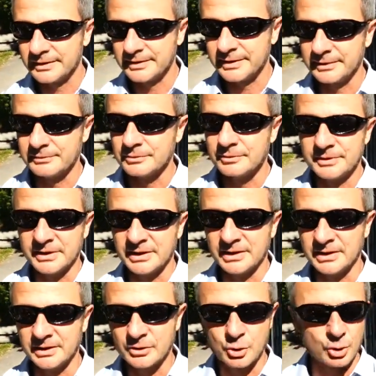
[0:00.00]
che
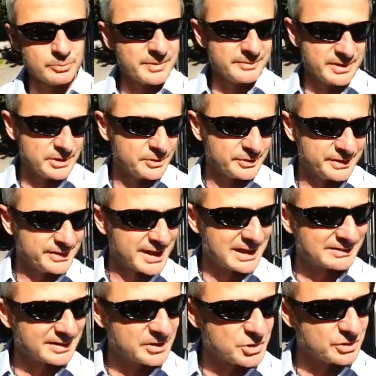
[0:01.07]
noi come milioni di
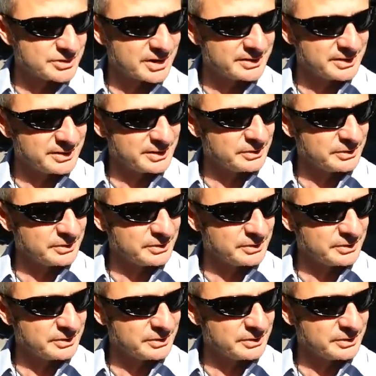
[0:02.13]
altri cittadini